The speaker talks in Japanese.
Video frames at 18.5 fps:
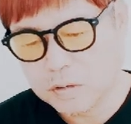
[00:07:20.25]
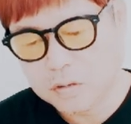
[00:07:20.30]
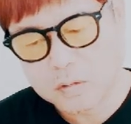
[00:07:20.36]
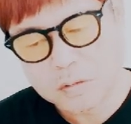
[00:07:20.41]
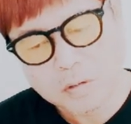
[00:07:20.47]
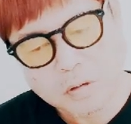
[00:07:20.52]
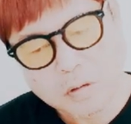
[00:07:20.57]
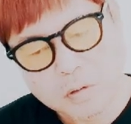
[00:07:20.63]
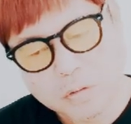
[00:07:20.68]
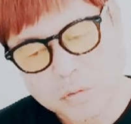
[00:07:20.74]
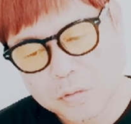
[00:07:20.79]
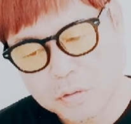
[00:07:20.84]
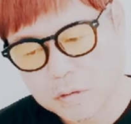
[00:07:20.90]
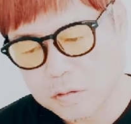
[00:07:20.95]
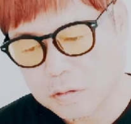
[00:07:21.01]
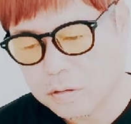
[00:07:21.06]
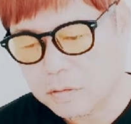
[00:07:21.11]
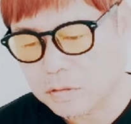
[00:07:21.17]
は、あれを言う
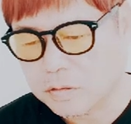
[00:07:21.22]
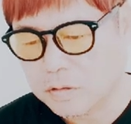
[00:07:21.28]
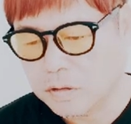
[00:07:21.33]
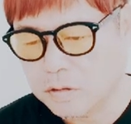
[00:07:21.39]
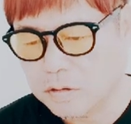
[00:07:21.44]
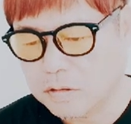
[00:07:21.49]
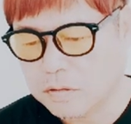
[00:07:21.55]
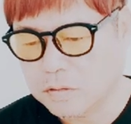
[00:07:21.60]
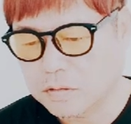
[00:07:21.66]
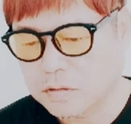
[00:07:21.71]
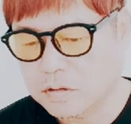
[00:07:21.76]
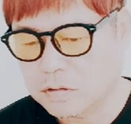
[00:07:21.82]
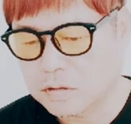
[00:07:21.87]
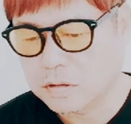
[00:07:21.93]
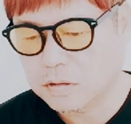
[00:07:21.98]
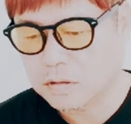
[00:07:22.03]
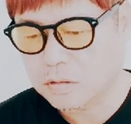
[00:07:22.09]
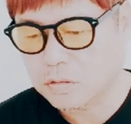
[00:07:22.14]
の限りは誠実に
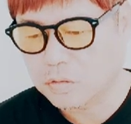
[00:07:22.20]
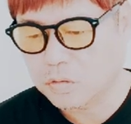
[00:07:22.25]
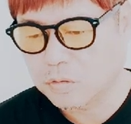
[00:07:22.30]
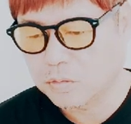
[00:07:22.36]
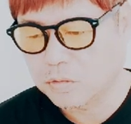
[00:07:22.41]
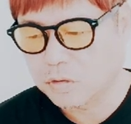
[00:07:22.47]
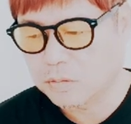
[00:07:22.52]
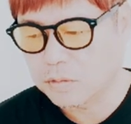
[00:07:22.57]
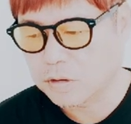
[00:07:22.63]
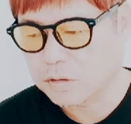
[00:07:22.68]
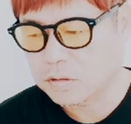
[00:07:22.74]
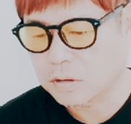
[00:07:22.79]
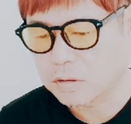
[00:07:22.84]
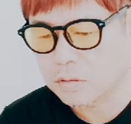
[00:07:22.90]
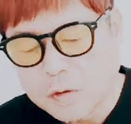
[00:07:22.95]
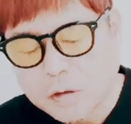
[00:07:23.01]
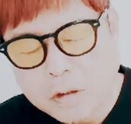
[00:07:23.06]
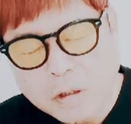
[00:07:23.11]
してたと思います
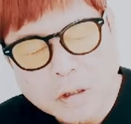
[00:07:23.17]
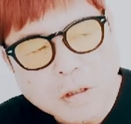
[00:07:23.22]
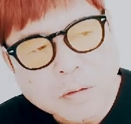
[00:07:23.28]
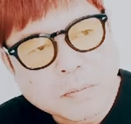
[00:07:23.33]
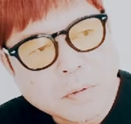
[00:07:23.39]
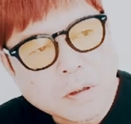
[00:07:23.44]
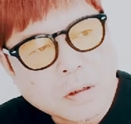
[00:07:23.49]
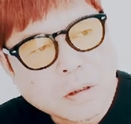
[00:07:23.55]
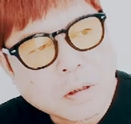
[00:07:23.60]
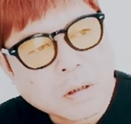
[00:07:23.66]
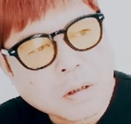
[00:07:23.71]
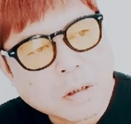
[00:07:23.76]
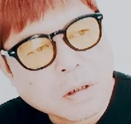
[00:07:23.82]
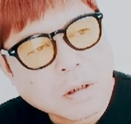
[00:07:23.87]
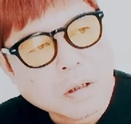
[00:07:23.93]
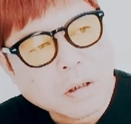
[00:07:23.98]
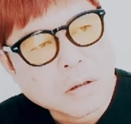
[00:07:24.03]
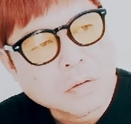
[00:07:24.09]
けど。ただ
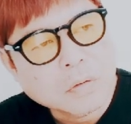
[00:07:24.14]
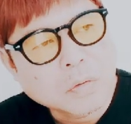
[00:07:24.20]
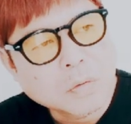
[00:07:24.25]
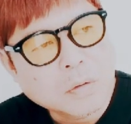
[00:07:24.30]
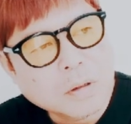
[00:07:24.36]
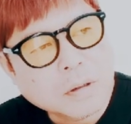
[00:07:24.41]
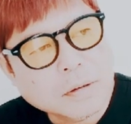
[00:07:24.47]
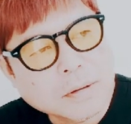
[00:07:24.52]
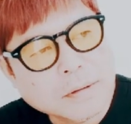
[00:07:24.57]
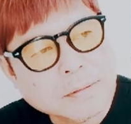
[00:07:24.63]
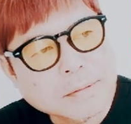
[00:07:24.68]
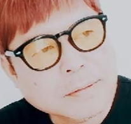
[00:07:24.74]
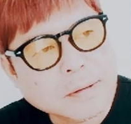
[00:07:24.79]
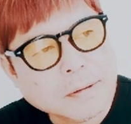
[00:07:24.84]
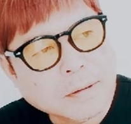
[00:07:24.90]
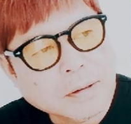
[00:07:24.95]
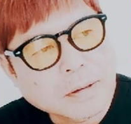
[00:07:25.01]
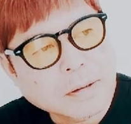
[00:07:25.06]
まあ、どうなんです
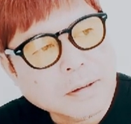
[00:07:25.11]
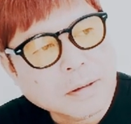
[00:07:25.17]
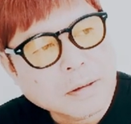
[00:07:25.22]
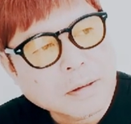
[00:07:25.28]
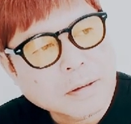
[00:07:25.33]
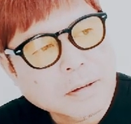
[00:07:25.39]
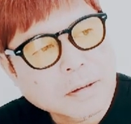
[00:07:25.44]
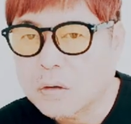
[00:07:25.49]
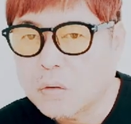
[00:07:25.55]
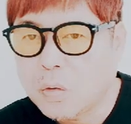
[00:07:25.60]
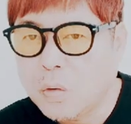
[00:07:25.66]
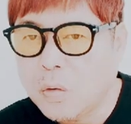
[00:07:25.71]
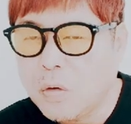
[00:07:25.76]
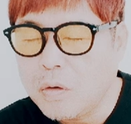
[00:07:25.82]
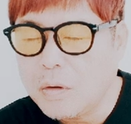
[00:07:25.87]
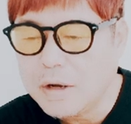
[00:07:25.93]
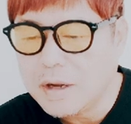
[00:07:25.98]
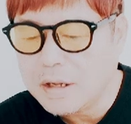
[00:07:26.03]
かね。
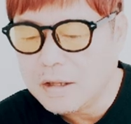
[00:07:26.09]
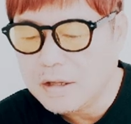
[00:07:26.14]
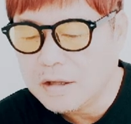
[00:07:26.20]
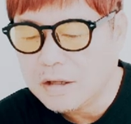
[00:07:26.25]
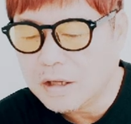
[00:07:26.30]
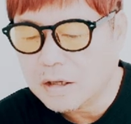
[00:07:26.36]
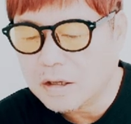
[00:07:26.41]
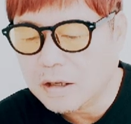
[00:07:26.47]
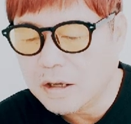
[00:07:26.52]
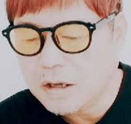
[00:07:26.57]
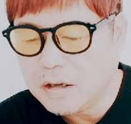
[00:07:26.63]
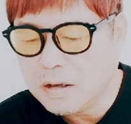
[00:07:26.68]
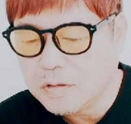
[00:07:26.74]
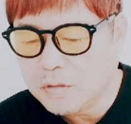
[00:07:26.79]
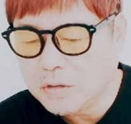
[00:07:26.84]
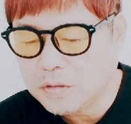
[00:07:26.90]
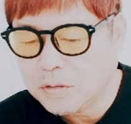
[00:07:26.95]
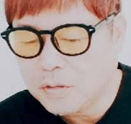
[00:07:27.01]
こうなった原
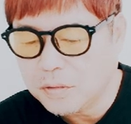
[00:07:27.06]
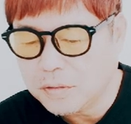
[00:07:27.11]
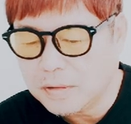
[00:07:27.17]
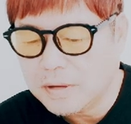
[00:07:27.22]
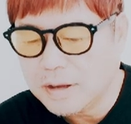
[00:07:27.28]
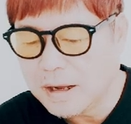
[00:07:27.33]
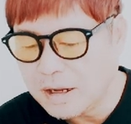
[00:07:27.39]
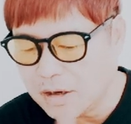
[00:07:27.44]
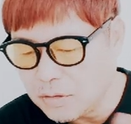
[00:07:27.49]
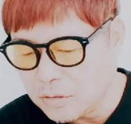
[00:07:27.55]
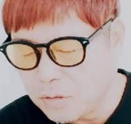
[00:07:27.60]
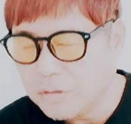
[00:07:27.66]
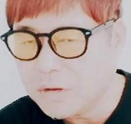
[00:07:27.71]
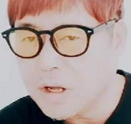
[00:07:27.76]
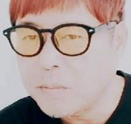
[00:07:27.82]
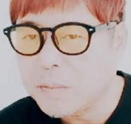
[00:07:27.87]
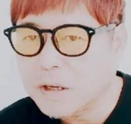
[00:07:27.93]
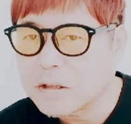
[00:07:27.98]
因の一つである
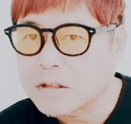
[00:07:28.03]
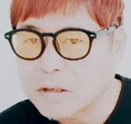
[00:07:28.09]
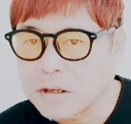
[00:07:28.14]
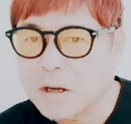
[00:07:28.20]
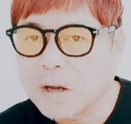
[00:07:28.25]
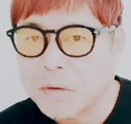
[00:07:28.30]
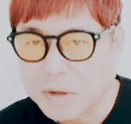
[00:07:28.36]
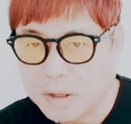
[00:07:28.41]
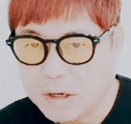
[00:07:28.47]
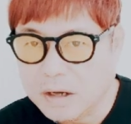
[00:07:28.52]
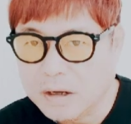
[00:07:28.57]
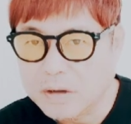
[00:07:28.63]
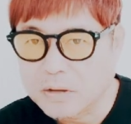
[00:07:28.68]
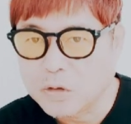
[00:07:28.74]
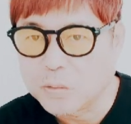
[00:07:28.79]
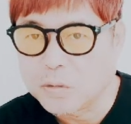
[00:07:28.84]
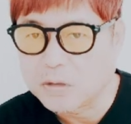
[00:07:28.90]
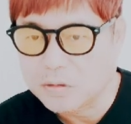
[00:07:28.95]
ことは間違いはな
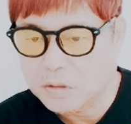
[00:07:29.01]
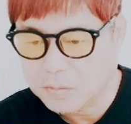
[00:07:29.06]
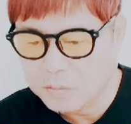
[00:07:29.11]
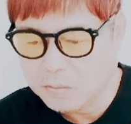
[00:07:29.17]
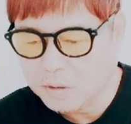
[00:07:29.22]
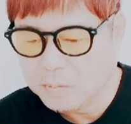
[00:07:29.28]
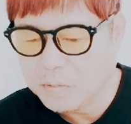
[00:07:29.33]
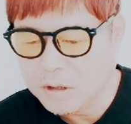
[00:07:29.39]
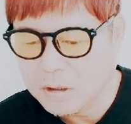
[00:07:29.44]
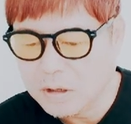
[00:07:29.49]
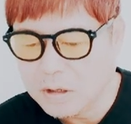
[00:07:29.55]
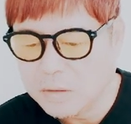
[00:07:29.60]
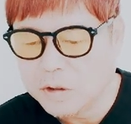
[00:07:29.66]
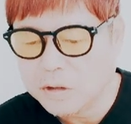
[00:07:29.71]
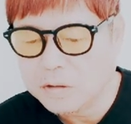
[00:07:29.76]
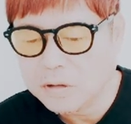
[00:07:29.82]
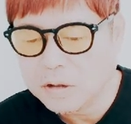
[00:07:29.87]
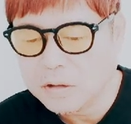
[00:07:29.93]
いと思うんですよ。まあ、前
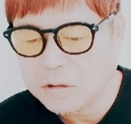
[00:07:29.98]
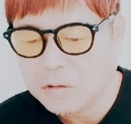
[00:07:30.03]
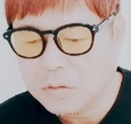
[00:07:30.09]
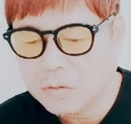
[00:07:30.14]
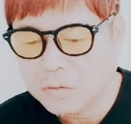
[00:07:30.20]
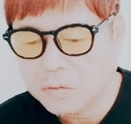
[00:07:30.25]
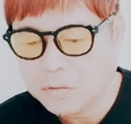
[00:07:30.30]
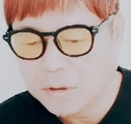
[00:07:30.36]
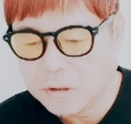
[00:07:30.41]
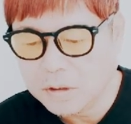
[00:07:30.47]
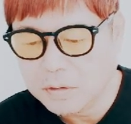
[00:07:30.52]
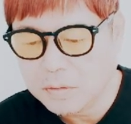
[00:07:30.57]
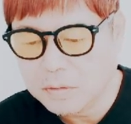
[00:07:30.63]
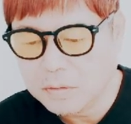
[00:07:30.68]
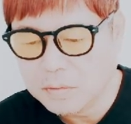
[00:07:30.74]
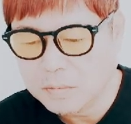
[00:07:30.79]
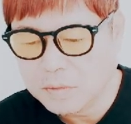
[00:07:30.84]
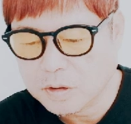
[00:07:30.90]
山さんと
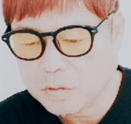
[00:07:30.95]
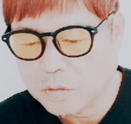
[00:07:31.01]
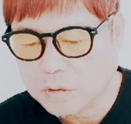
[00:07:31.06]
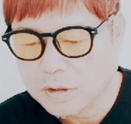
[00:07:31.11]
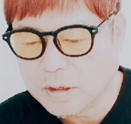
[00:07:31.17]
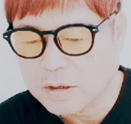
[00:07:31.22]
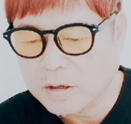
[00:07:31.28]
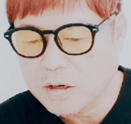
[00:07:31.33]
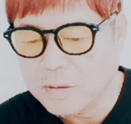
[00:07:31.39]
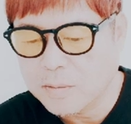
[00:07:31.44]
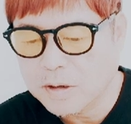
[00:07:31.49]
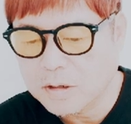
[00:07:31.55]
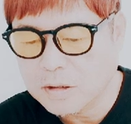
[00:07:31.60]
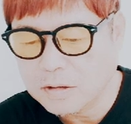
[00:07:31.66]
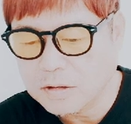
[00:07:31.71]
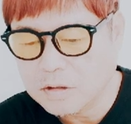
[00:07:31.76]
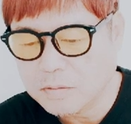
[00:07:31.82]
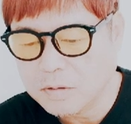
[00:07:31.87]
ね、まあ、こう、たられば
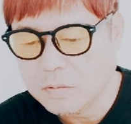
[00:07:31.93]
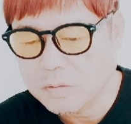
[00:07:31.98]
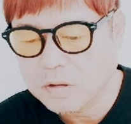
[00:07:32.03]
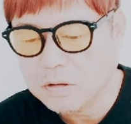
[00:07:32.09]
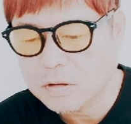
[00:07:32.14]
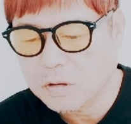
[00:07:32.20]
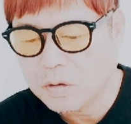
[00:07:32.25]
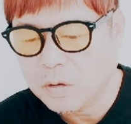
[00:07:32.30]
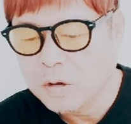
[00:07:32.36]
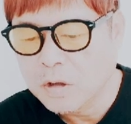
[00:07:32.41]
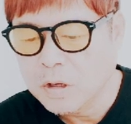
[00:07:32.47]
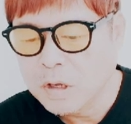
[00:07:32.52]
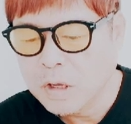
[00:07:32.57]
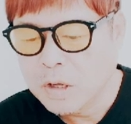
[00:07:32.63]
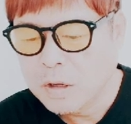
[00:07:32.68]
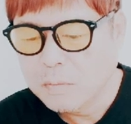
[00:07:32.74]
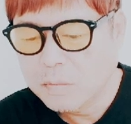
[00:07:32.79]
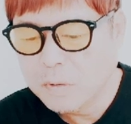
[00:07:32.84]
になってしまいますけど、
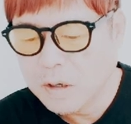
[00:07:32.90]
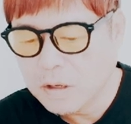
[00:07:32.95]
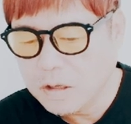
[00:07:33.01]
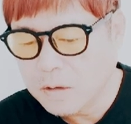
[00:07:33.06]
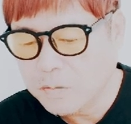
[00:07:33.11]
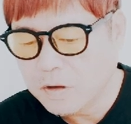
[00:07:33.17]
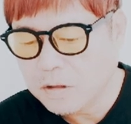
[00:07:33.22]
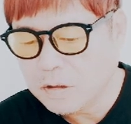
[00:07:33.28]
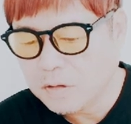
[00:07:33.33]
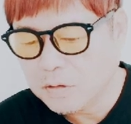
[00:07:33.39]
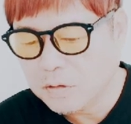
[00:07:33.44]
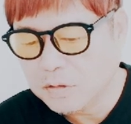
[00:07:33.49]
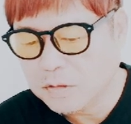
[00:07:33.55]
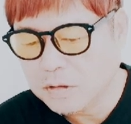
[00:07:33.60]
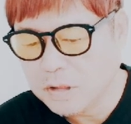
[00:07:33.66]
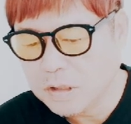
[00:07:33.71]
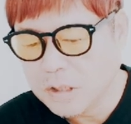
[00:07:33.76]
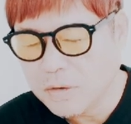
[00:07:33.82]
前山さんと
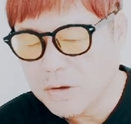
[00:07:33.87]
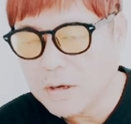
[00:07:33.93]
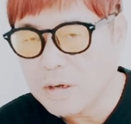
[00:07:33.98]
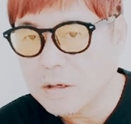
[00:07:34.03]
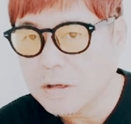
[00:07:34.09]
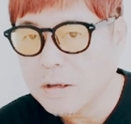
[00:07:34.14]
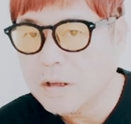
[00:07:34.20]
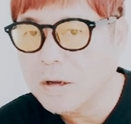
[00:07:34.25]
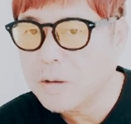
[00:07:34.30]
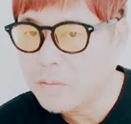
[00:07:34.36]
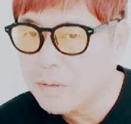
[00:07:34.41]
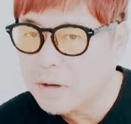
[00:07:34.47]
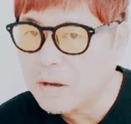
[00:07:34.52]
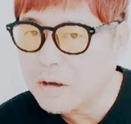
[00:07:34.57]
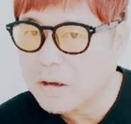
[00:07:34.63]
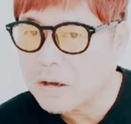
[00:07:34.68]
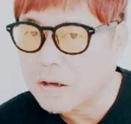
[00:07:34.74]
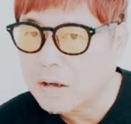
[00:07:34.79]
付き合わなけれ
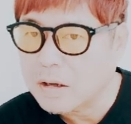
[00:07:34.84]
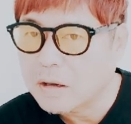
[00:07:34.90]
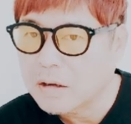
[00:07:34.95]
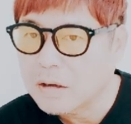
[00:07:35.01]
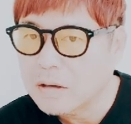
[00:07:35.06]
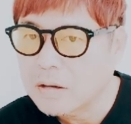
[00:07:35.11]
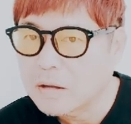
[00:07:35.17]
ば、